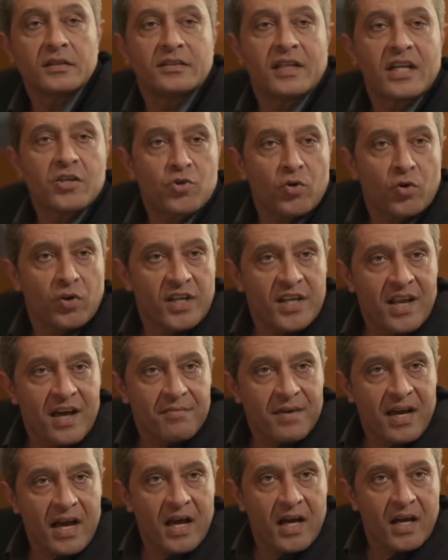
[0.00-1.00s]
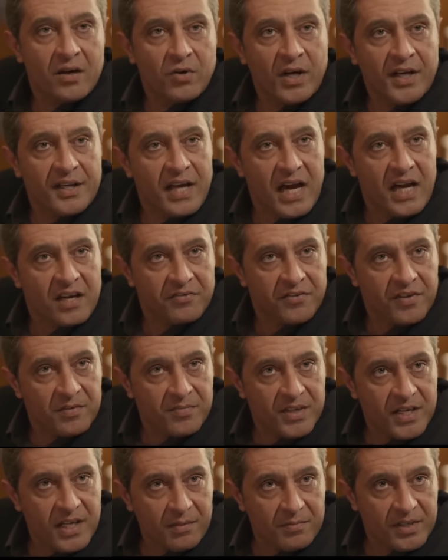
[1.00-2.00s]
ده شغلنا بقى واحنا عارفين
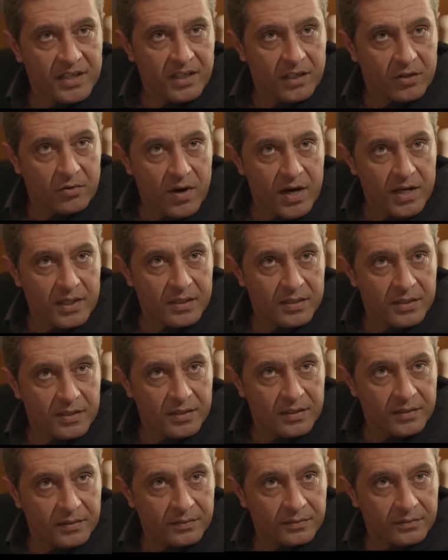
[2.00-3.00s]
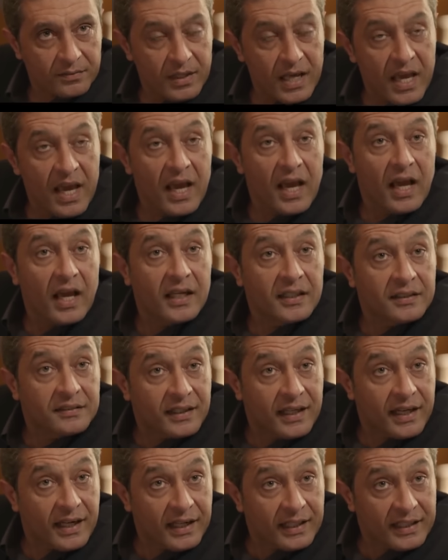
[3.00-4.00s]
بنعمل ايه كويس
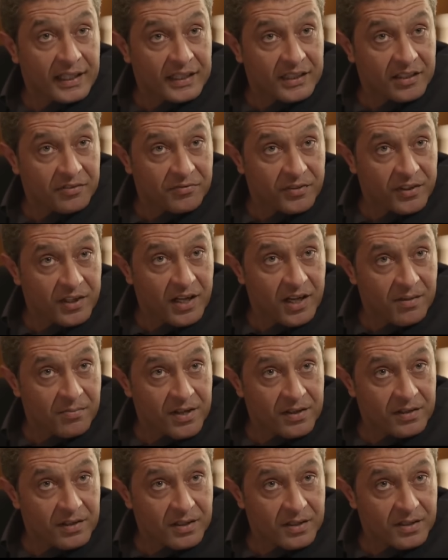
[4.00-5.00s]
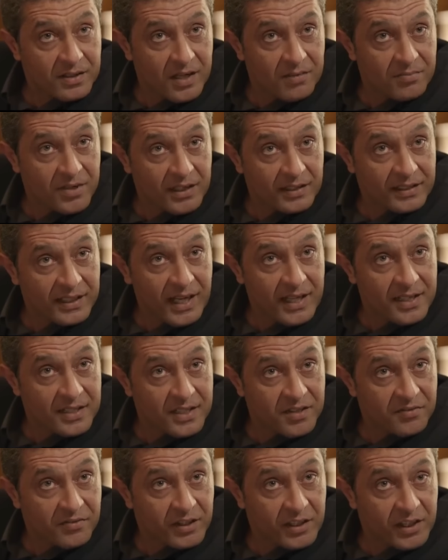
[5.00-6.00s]
انت كاتب في الخبر نصاب ينتحل
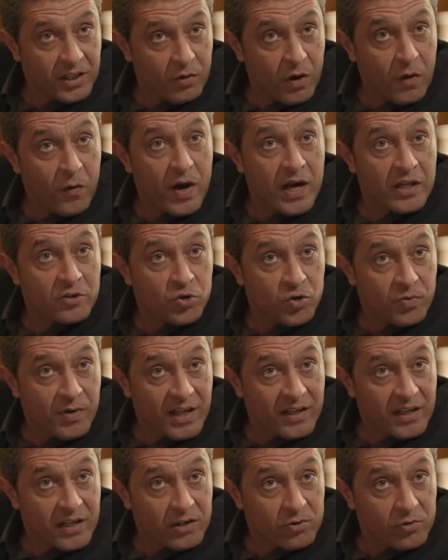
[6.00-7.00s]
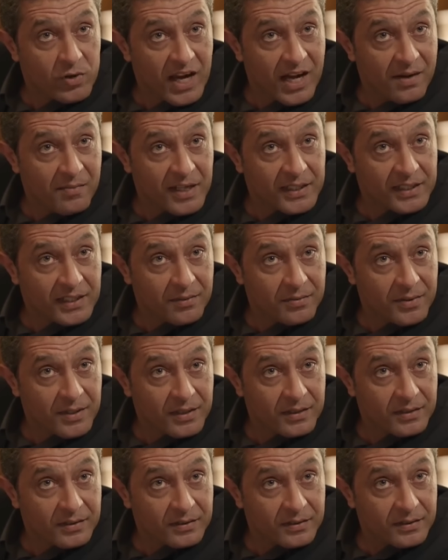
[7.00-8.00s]
صفة لواء وينصب على رجل أعمال
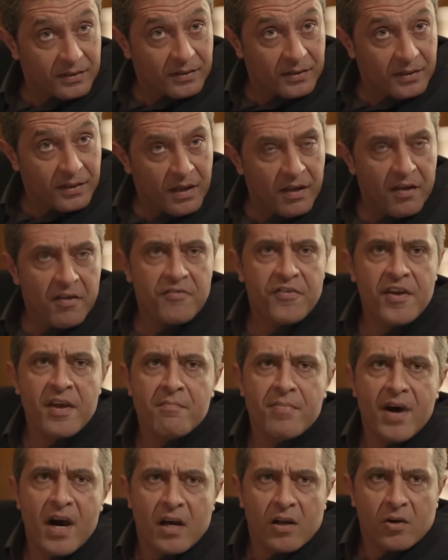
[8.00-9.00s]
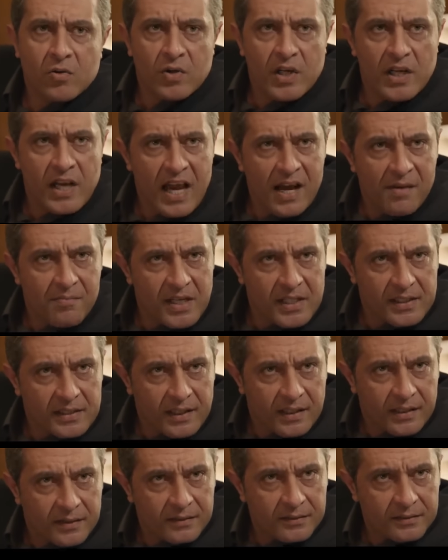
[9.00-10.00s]
كبير فين بقى رجل الأعمال ده؟